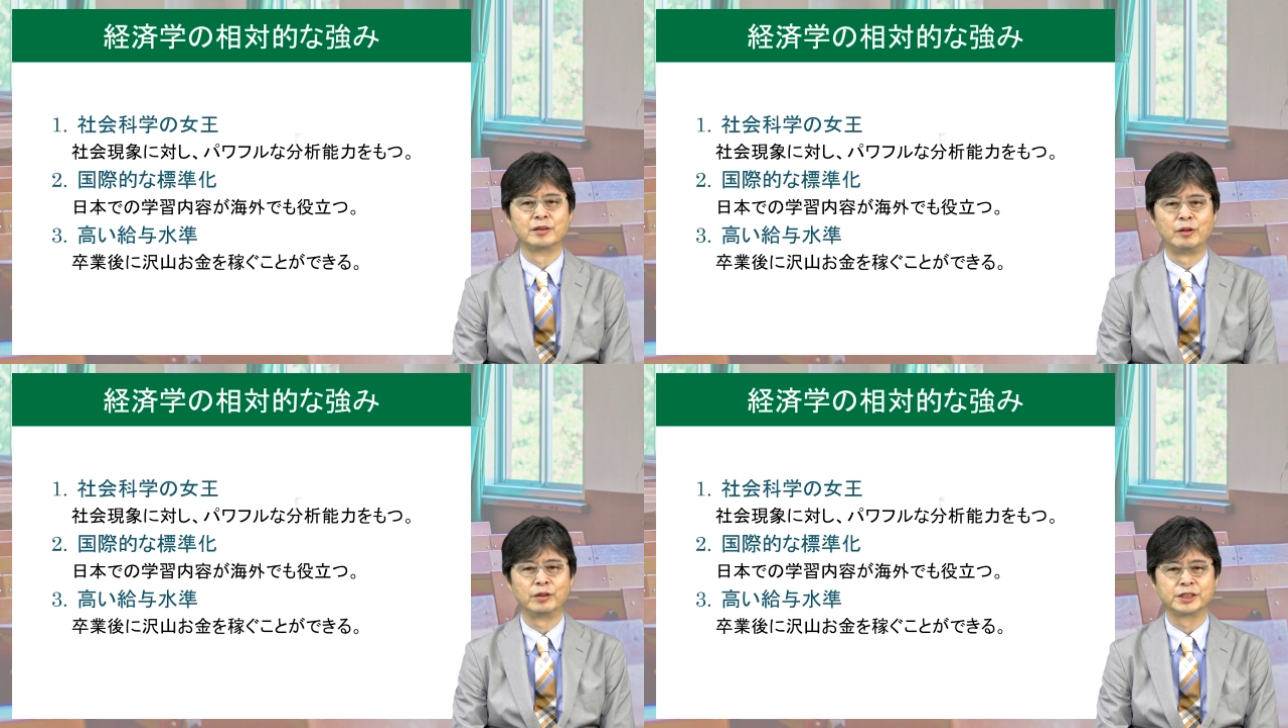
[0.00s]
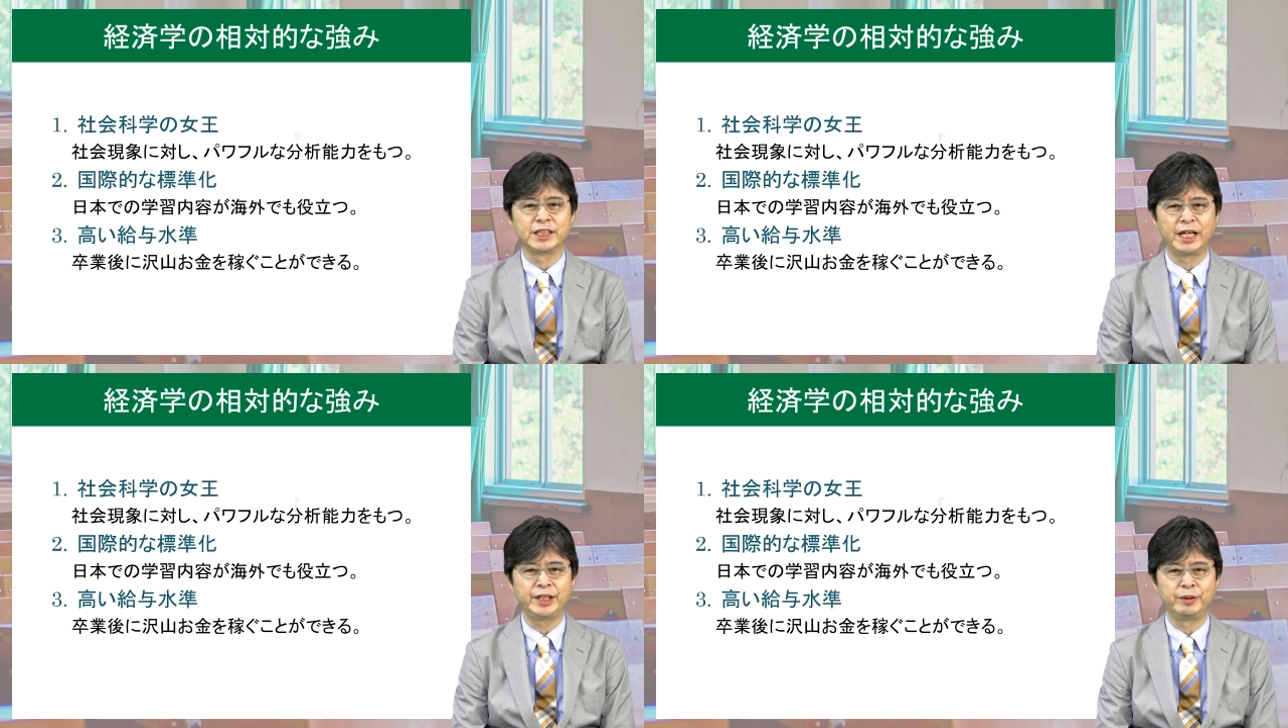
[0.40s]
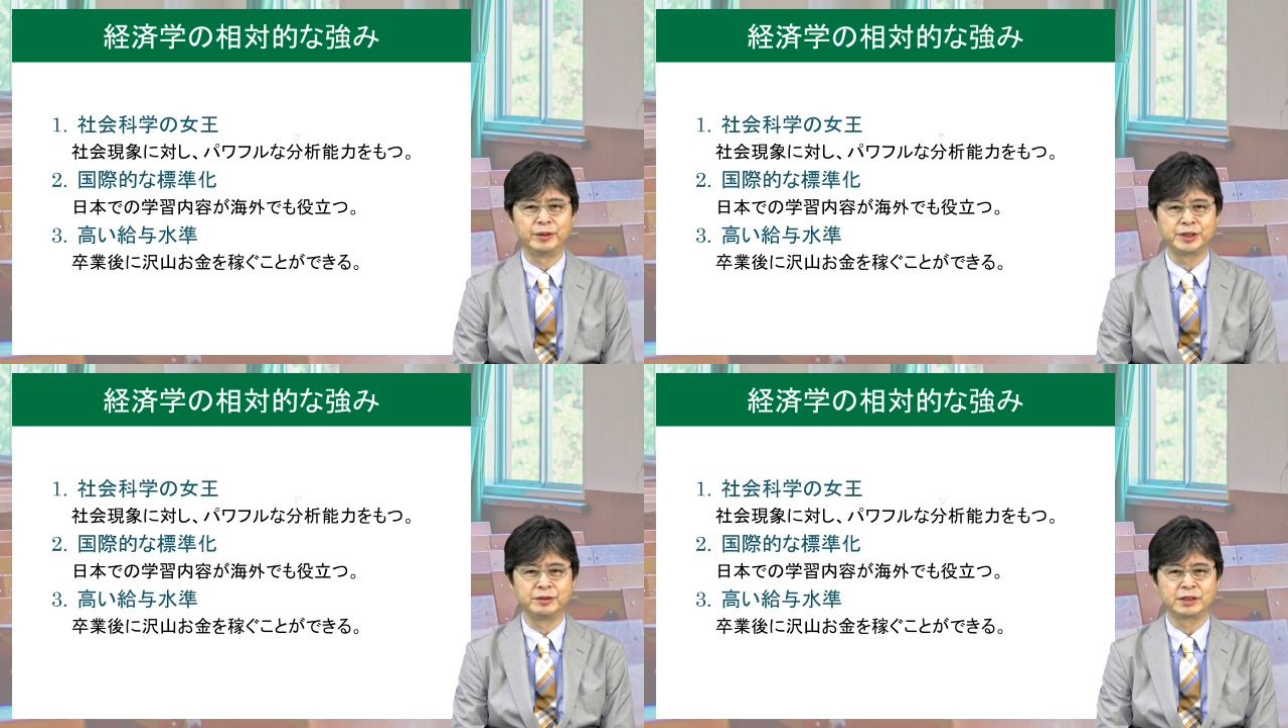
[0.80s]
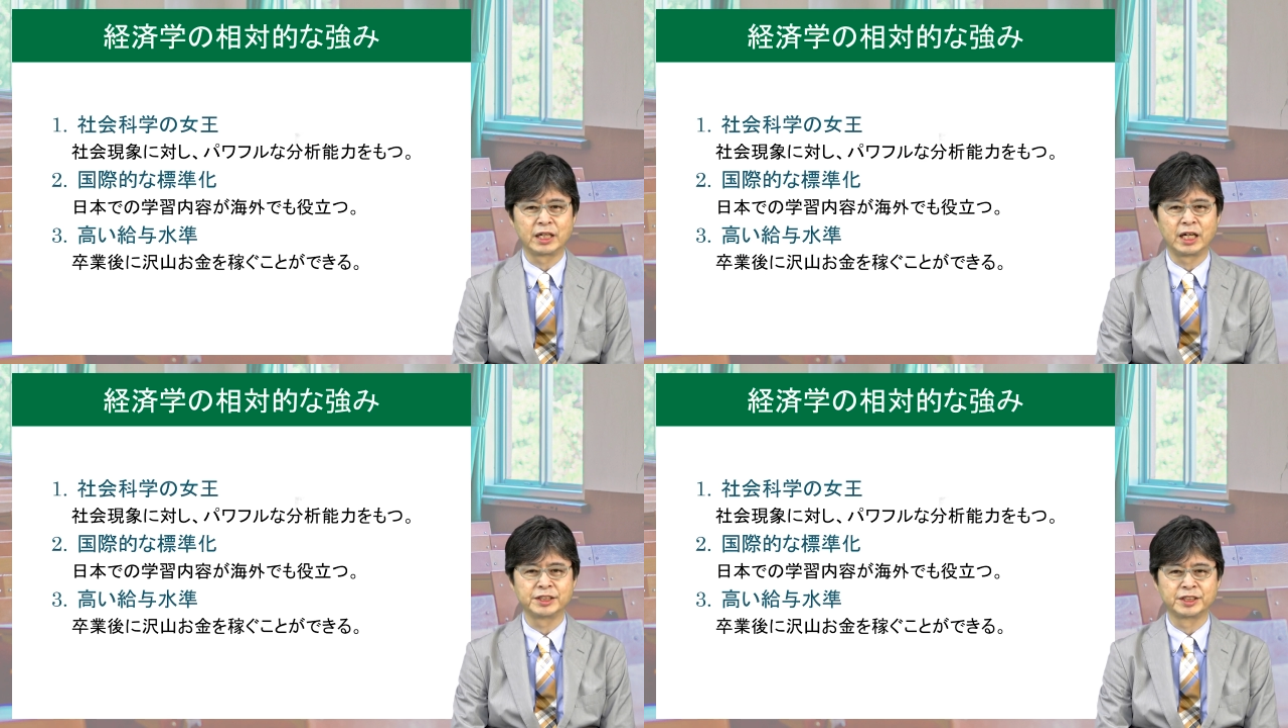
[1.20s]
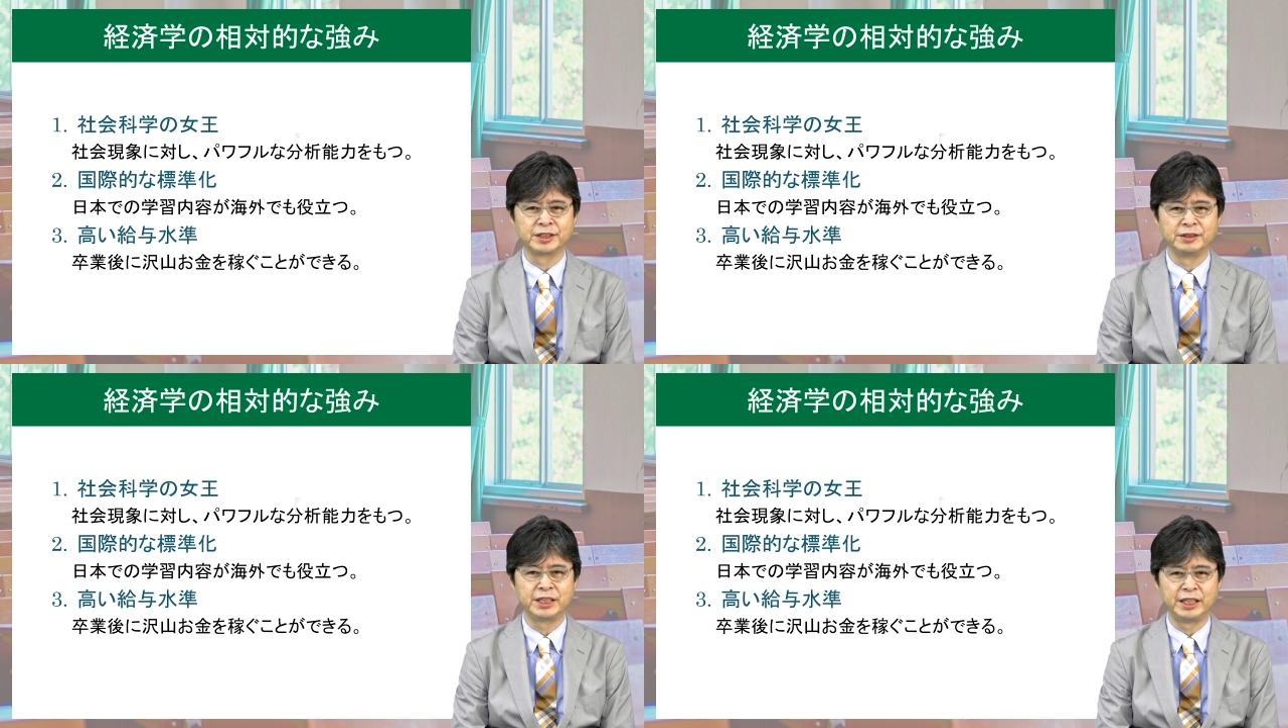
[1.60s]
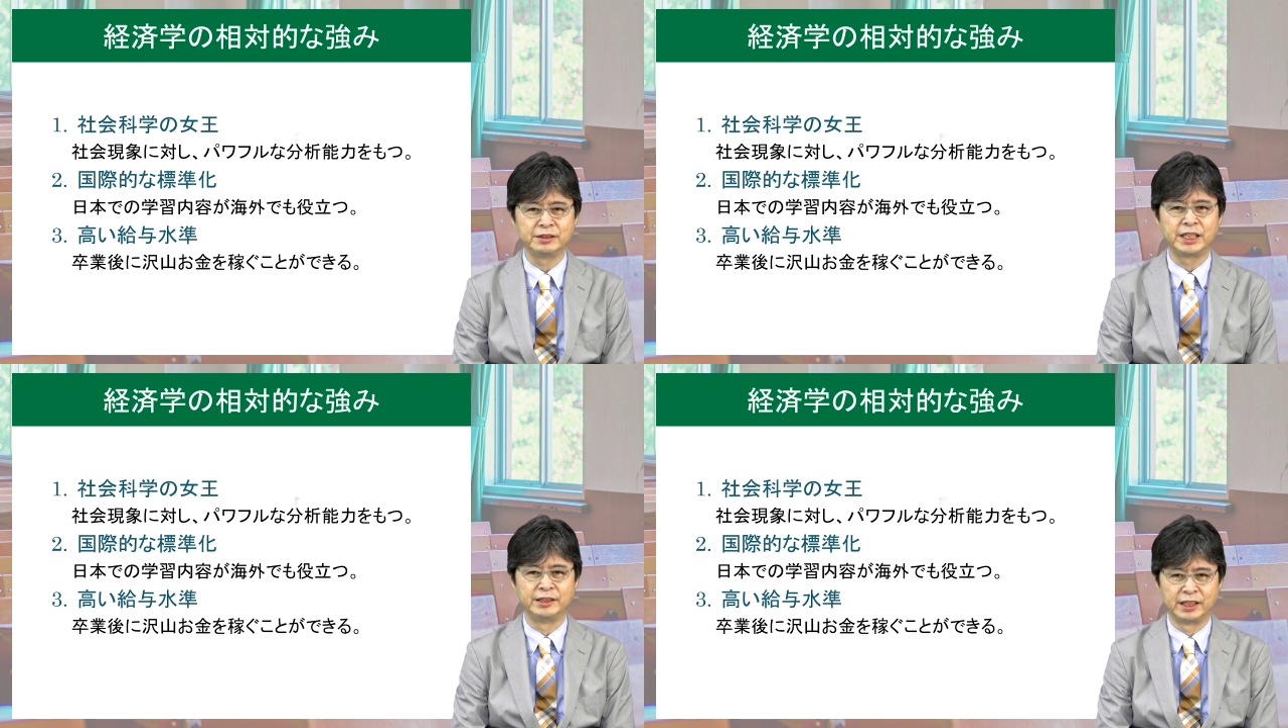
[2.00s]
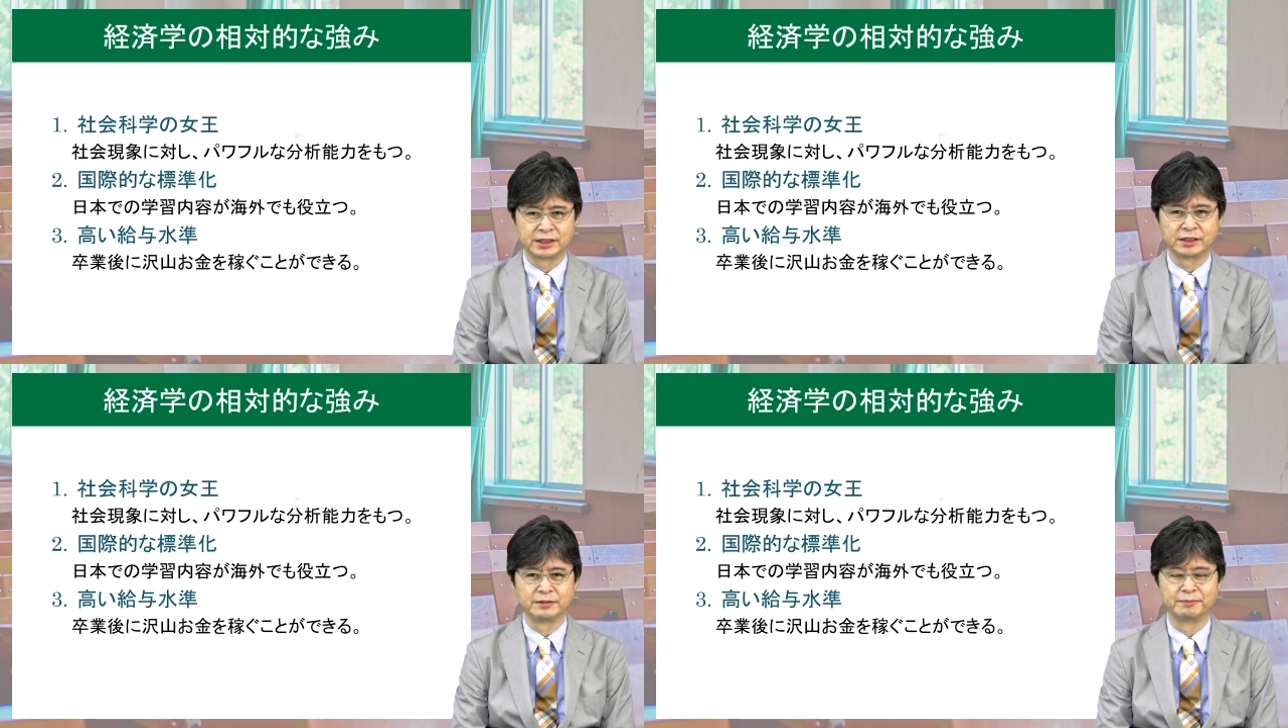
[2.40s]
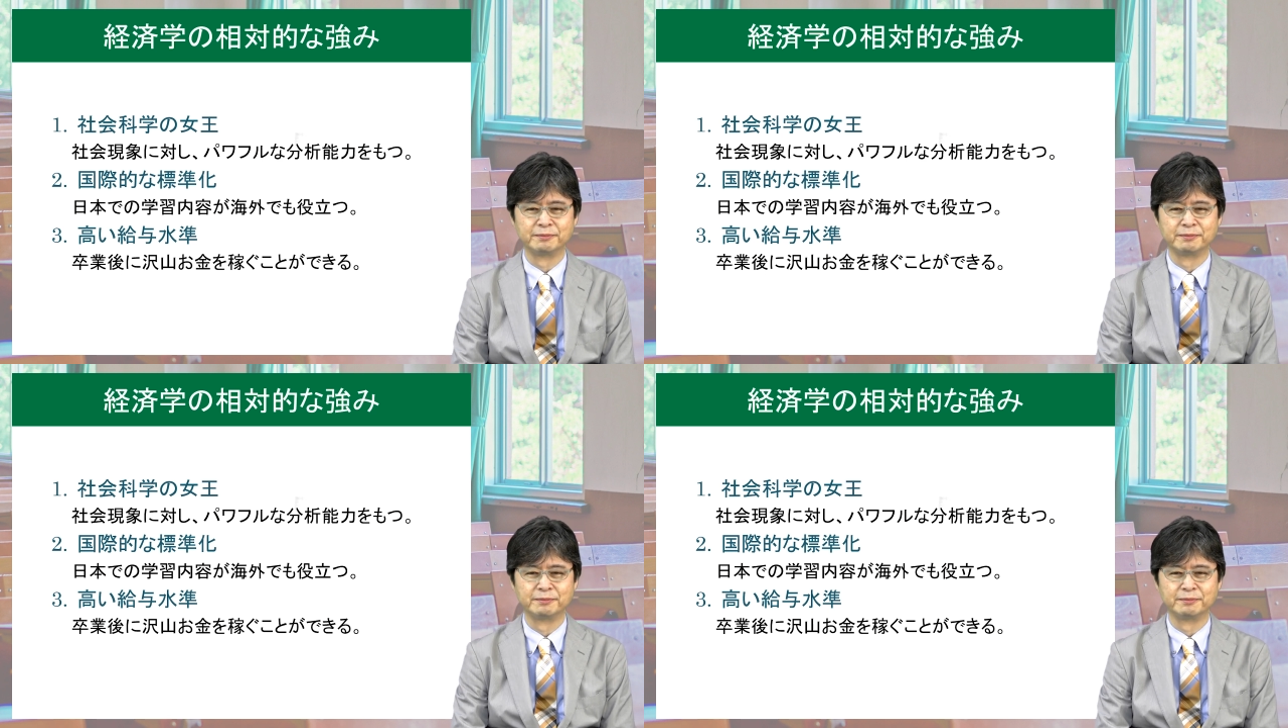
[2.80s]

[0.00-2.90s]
国際標準化が進んでいる点です。